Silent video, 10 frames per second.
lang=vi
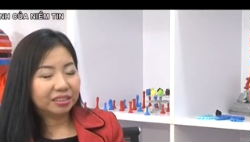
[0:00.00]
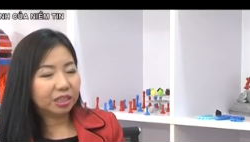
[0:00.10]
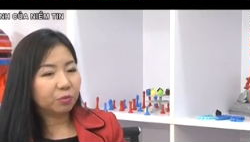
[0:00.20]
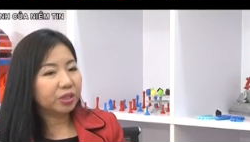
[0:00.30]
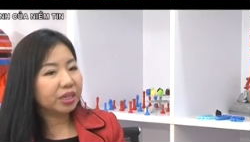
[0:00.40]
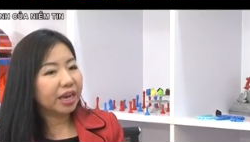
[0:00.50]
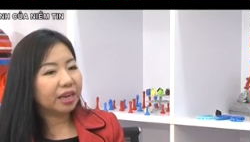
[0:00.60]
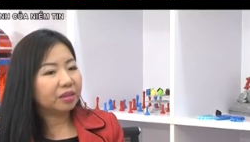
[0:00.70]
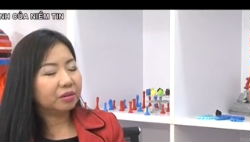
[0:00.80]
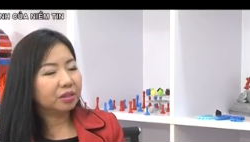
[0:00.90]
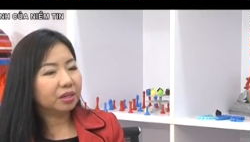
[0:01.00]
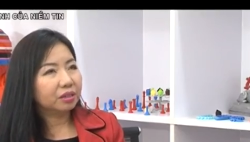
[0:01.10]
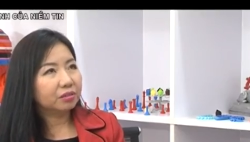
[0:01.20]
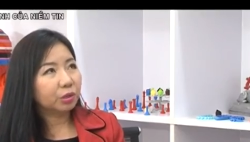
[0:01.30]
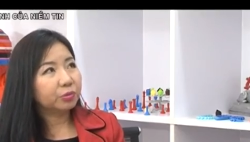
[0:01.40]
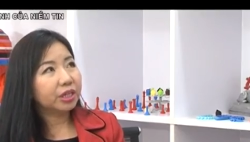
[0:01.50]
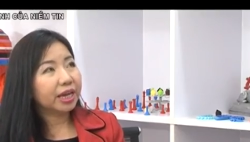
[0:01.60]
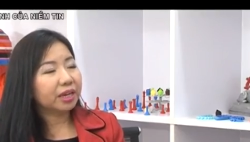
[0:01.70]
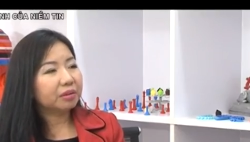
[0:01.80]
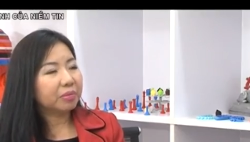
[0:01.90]
trong những ngày à, trong những
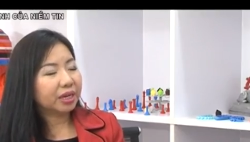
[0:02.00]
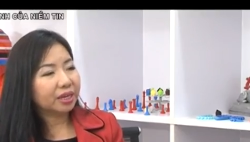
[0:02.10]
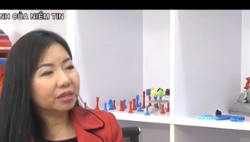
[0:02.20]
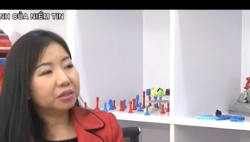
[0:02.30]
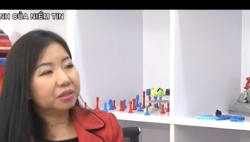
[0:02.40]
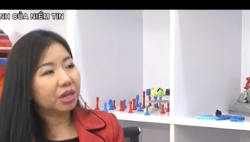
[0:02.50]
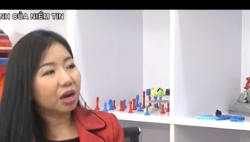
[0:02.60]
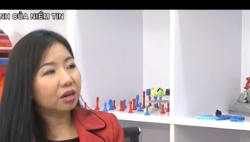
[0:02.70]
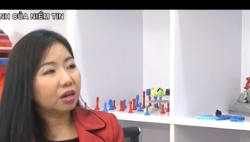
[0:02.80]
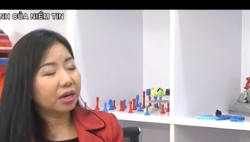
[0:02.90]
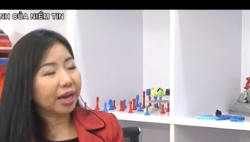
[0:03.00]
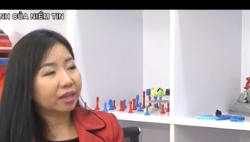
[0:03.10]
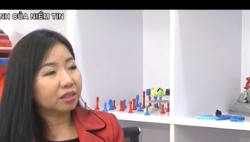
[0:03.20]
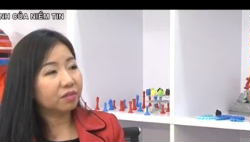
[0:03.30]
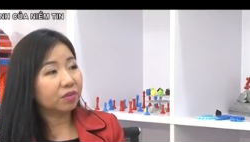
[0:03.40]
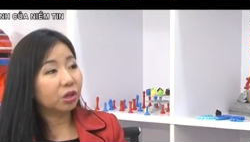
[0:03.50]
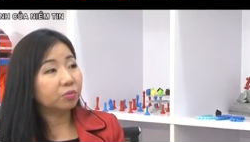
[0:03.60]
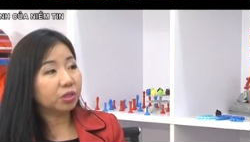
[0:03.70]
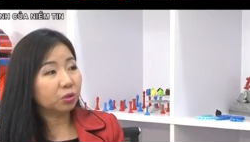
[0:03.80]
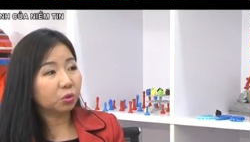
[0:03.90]
ngày mà cái người đó họ can thiệp vào
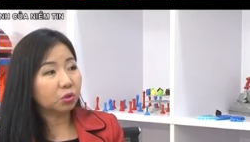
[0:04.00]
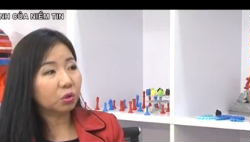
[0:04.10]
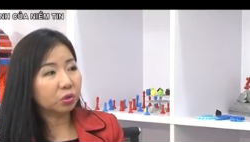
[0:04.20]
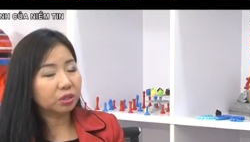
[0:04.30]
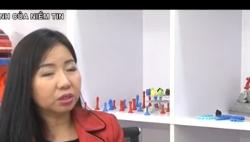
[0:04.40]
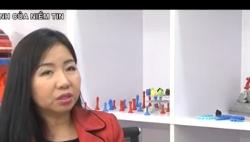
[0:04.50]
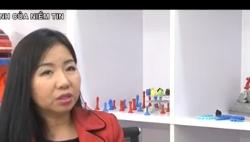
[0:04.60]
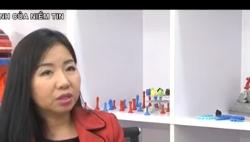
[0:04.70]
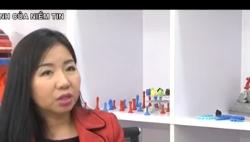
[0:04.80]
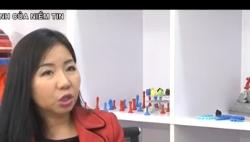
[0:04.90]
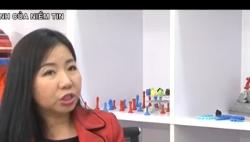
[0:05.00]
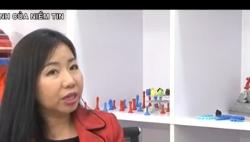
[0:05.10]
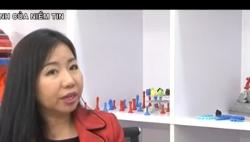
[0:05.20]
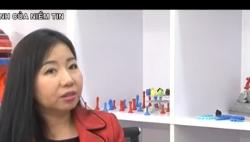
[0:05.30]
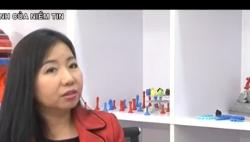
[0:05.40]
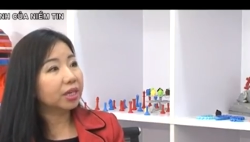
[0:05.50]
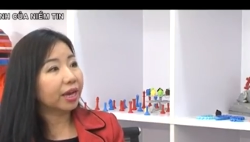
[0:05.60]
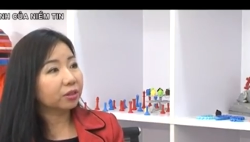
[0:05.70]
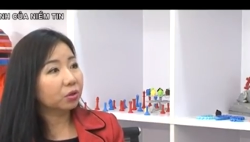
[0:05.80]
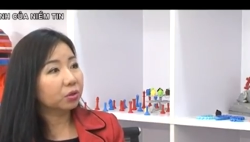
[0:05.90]
công ty của tôi nó chỉ là nửa
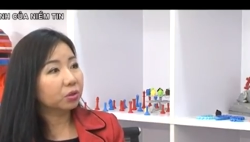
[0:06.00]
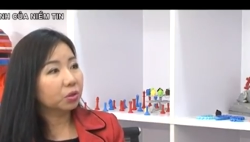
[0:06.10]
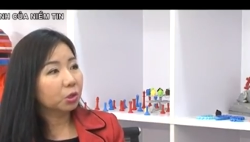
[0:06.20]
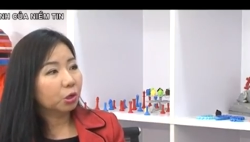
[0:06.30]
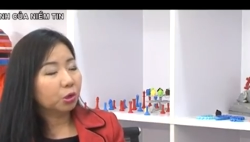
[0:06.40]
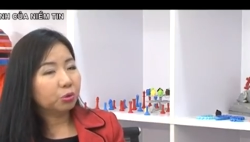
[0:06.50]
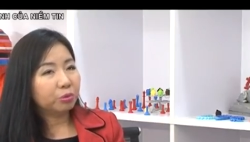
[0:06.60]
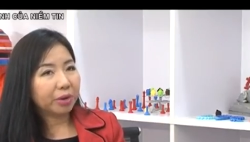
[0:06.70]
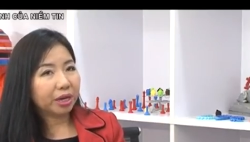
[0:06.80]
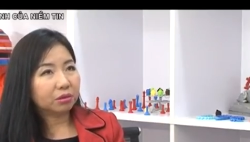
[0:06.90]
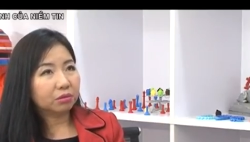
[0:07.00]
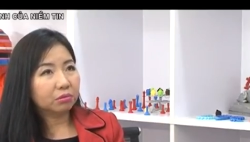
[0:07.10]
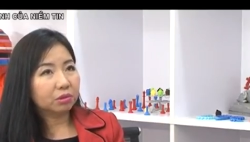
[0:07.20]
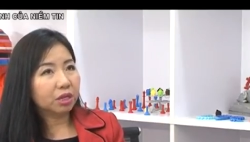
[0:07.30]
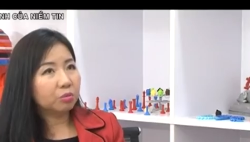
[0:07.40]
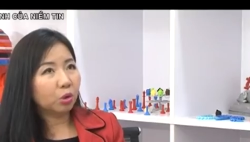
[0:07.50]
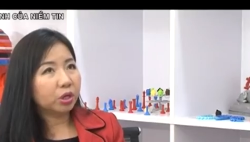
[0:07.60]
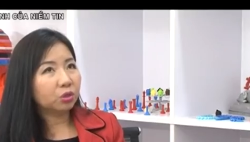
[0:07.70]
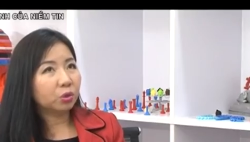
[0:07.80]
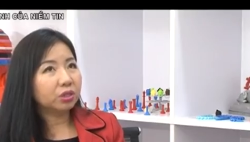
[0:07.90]
tháng thôi nhưng mà khi mỗi
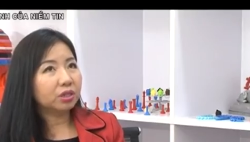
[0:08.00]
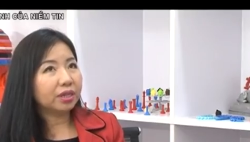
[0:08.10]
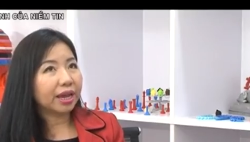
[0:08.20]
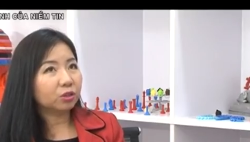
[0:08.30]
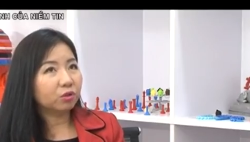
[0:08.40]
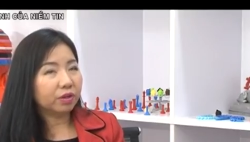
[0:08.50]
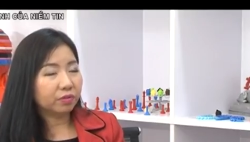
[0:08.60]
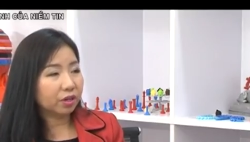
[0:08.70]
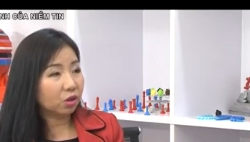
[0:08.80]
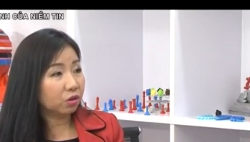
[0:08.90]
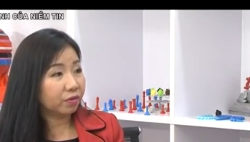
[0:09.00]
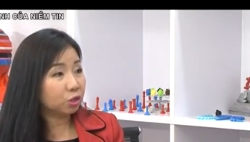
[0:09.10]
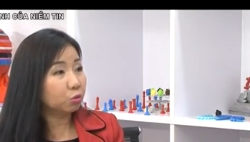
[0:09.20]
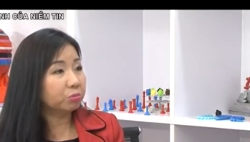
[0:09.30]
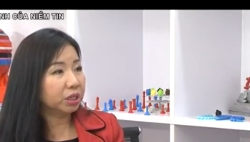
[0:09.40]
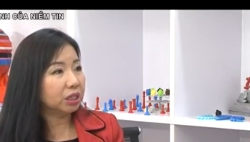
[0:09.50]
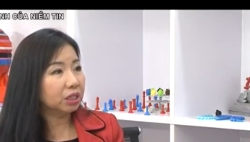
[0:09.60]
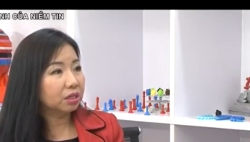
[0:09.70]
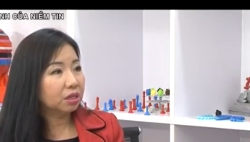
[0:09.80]
khi tôi nhớ lại tôi vẫn phải còn phải rùng mình